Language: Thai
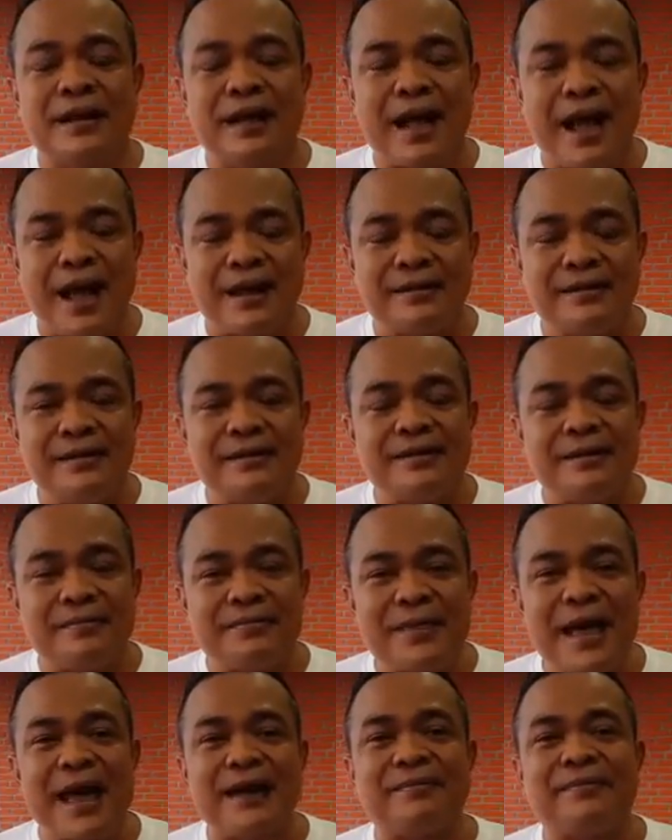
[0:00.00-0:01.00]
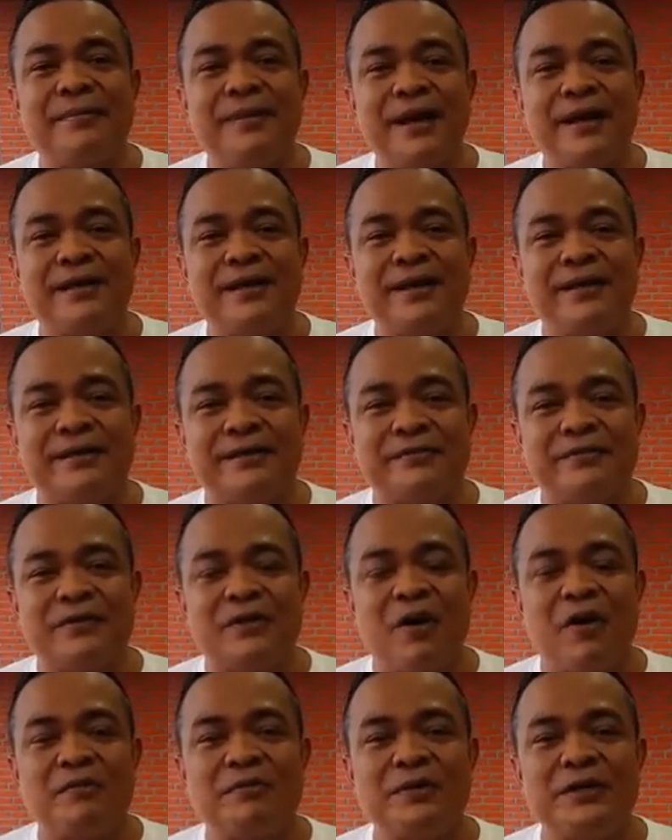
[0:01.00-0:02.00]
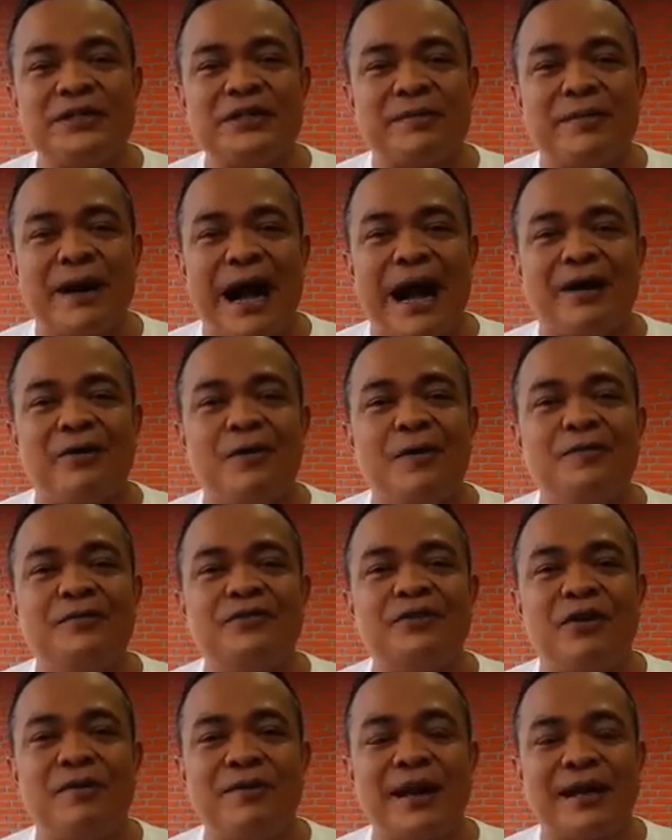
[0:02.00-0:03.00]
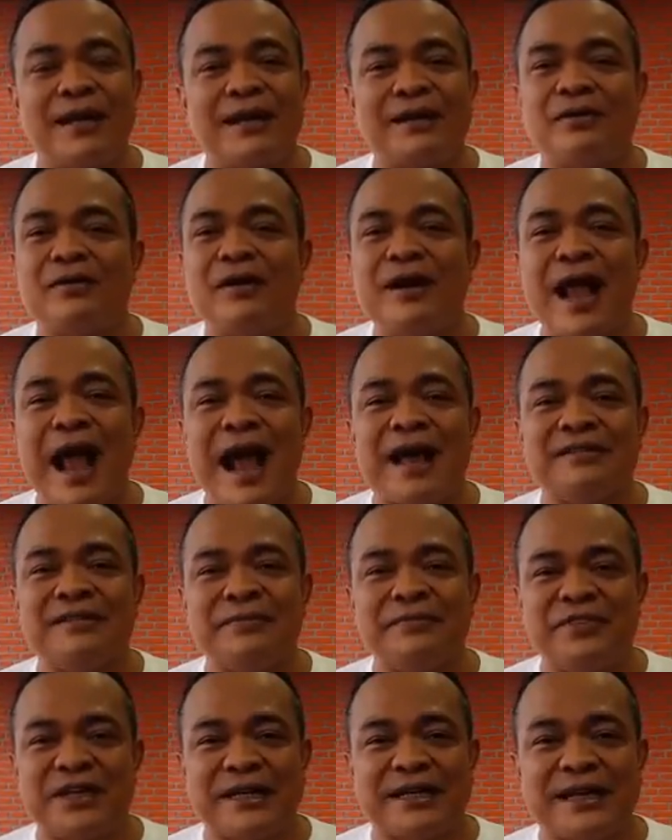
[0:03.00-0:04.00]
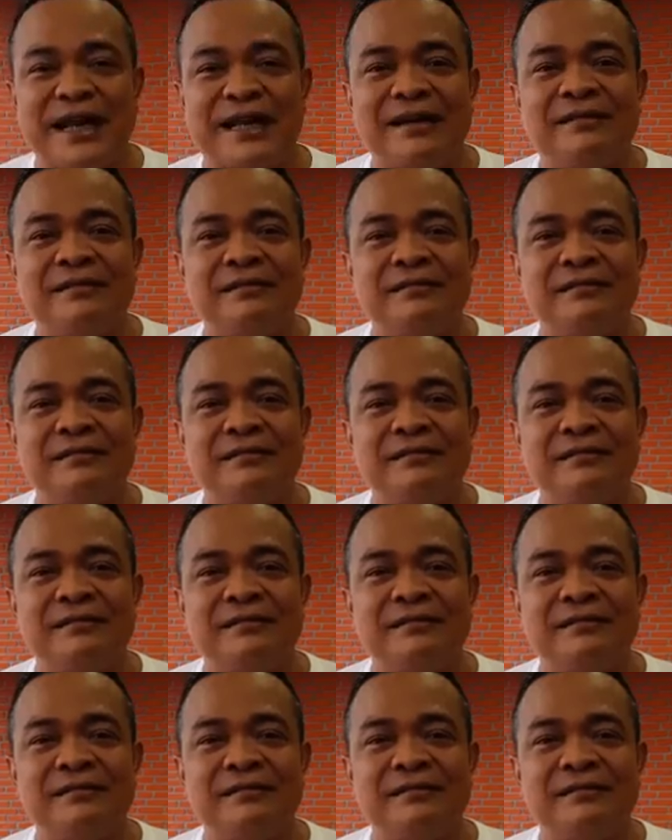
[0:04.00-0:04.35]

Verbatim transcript: การยึดอำนาจเมื่อ 22 พฤษภาคม 2557 นั้น